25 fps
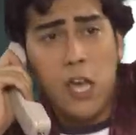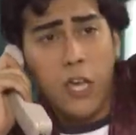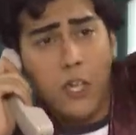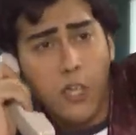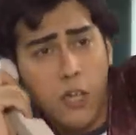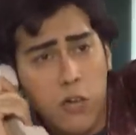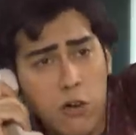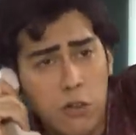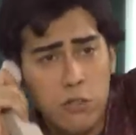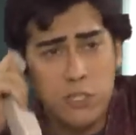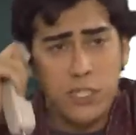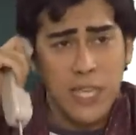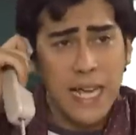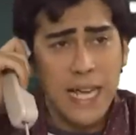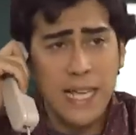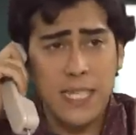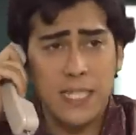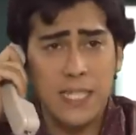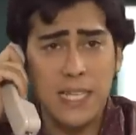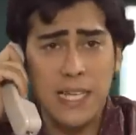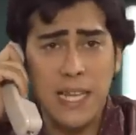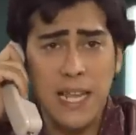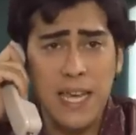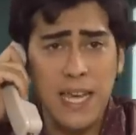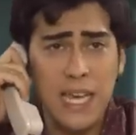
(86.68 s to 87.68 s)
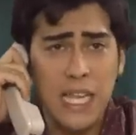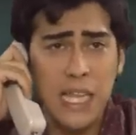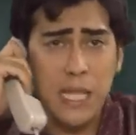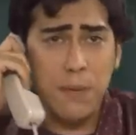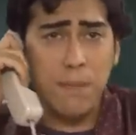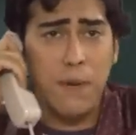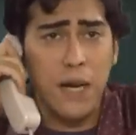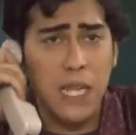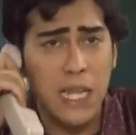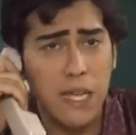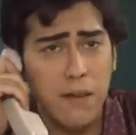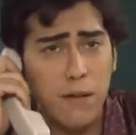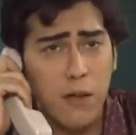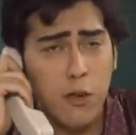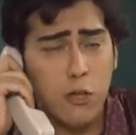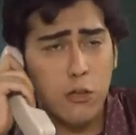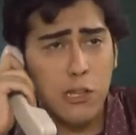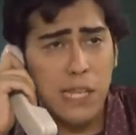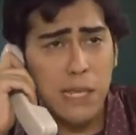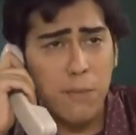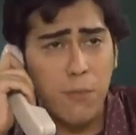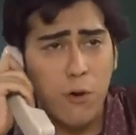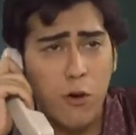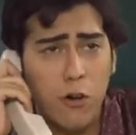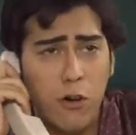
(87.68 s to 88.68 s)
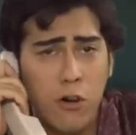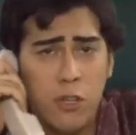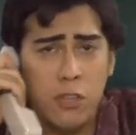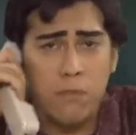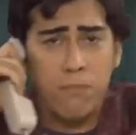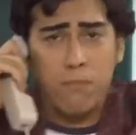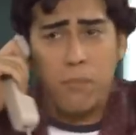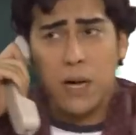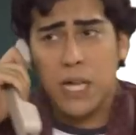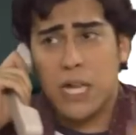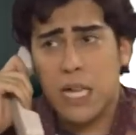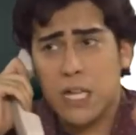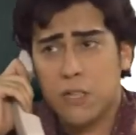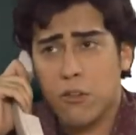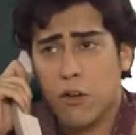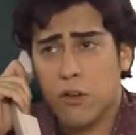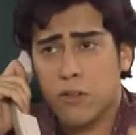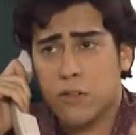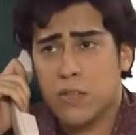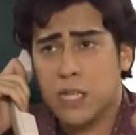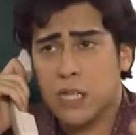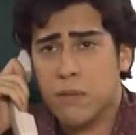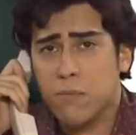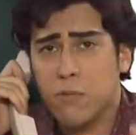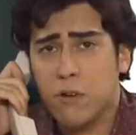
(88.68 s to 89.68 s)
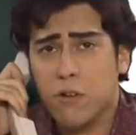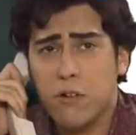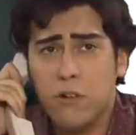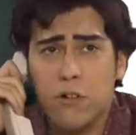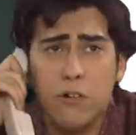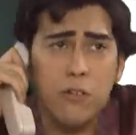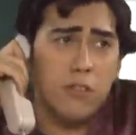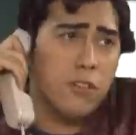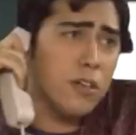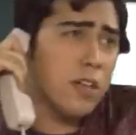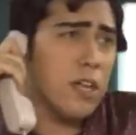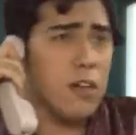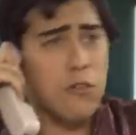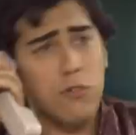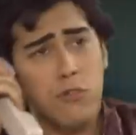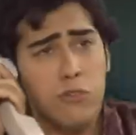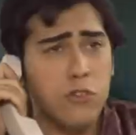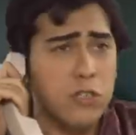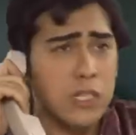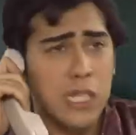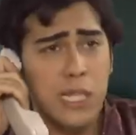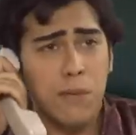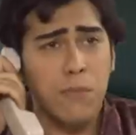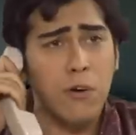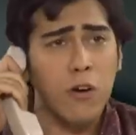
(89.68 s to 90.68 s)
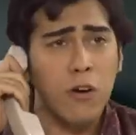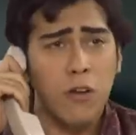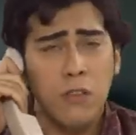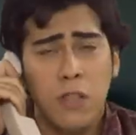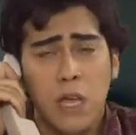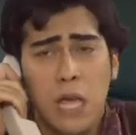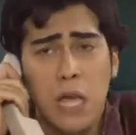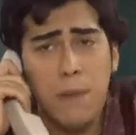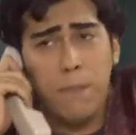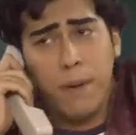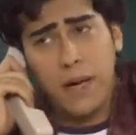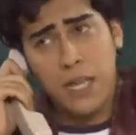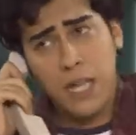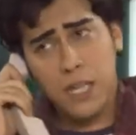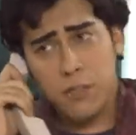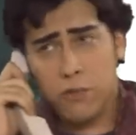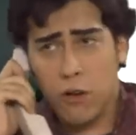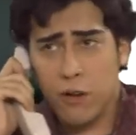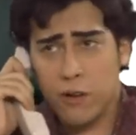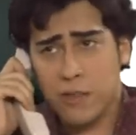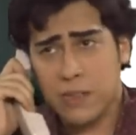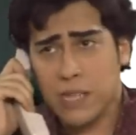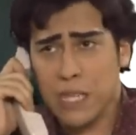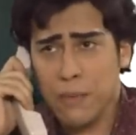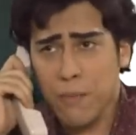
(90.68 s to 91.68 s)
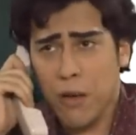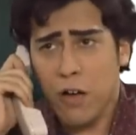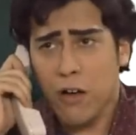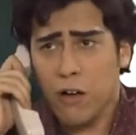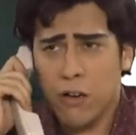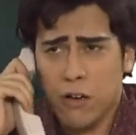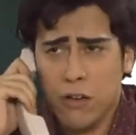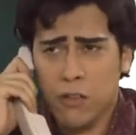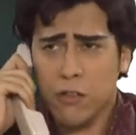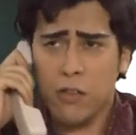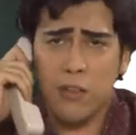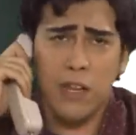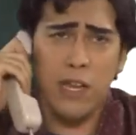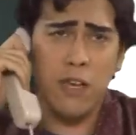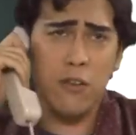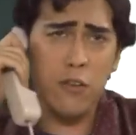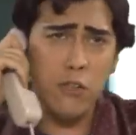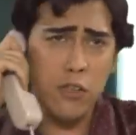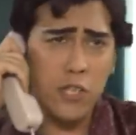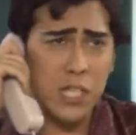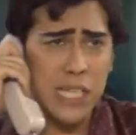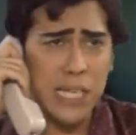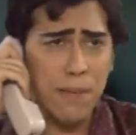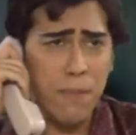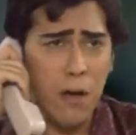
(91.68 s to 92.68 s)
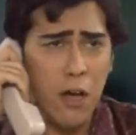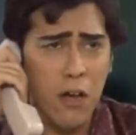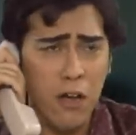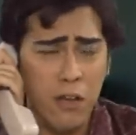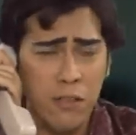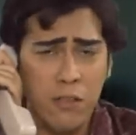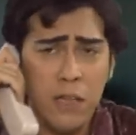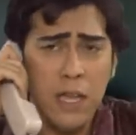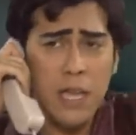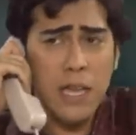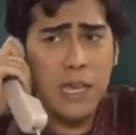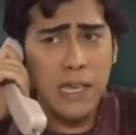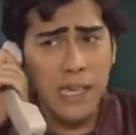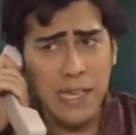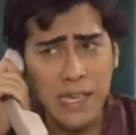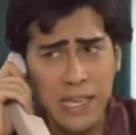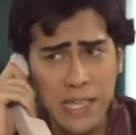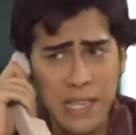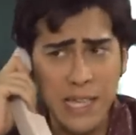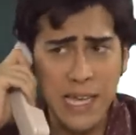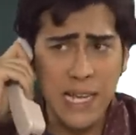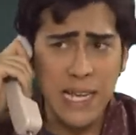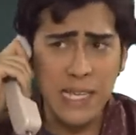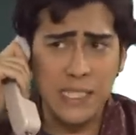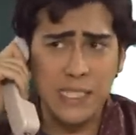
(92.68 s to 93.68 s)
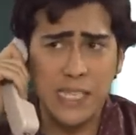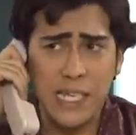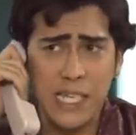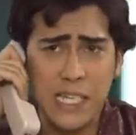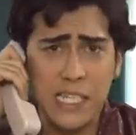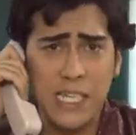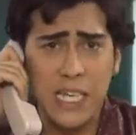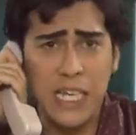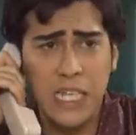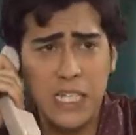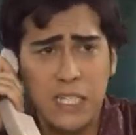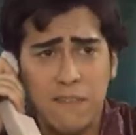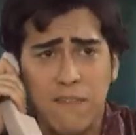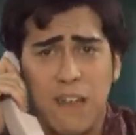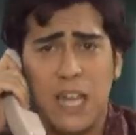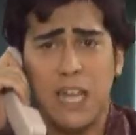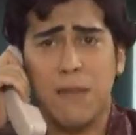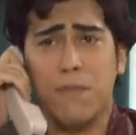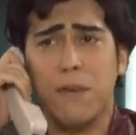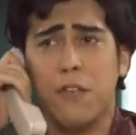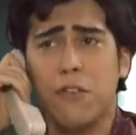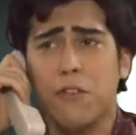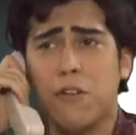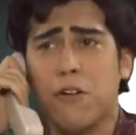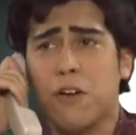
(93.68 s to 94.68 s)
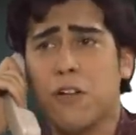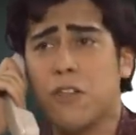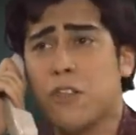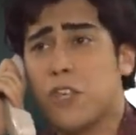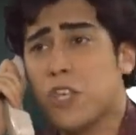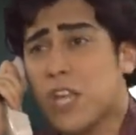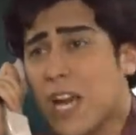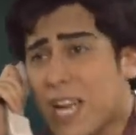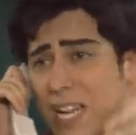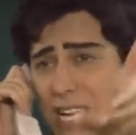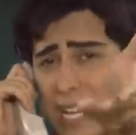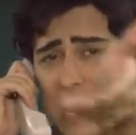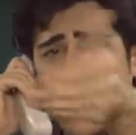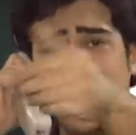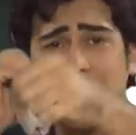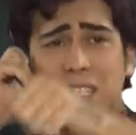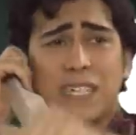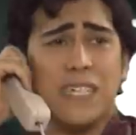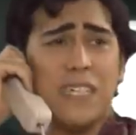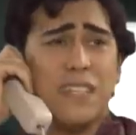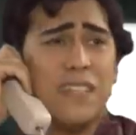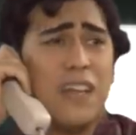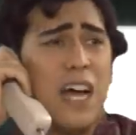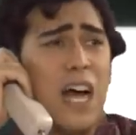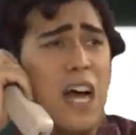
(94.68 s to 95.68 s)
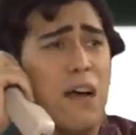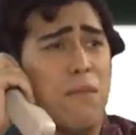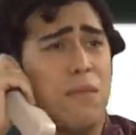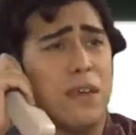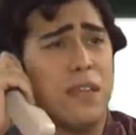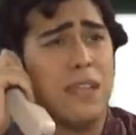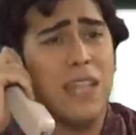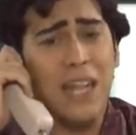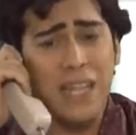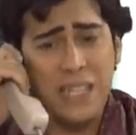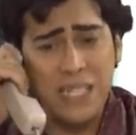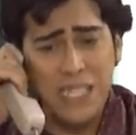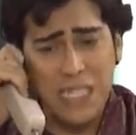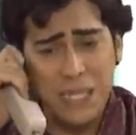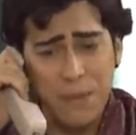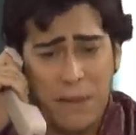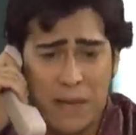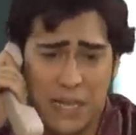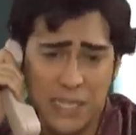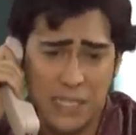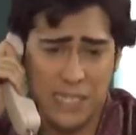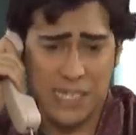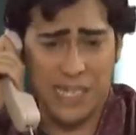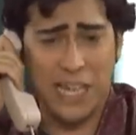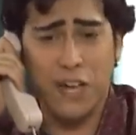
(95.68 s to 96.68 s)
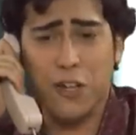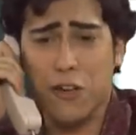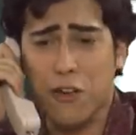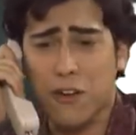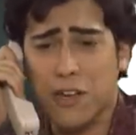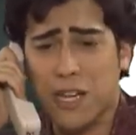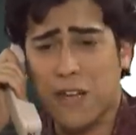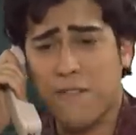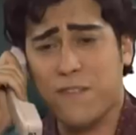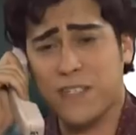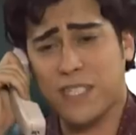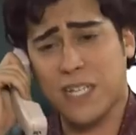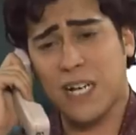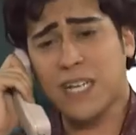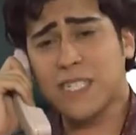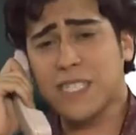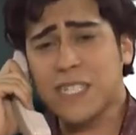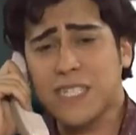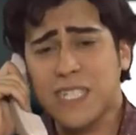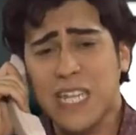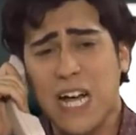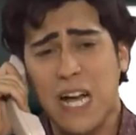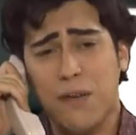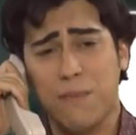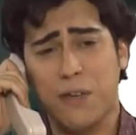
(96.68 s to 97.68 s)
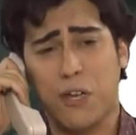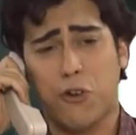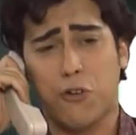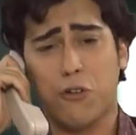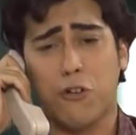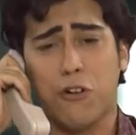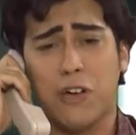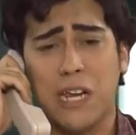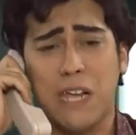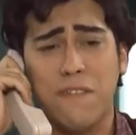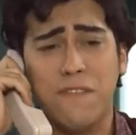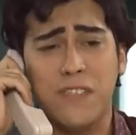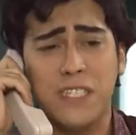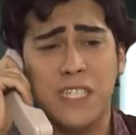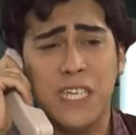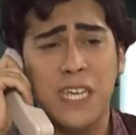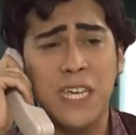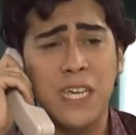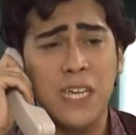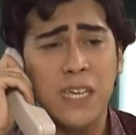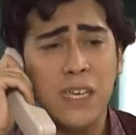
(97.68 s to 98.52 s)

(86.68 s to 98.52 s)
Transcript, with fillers: Yo seksi lady bana dört limon. Bana dört limon. Ona üç limon. Bana dört limon. Ona üç limon. Yiyeceğiz sıkacağız ver bir don. Şarkı hazır da abi. Dansı mansı koreografisi hazır da abi koreografisi.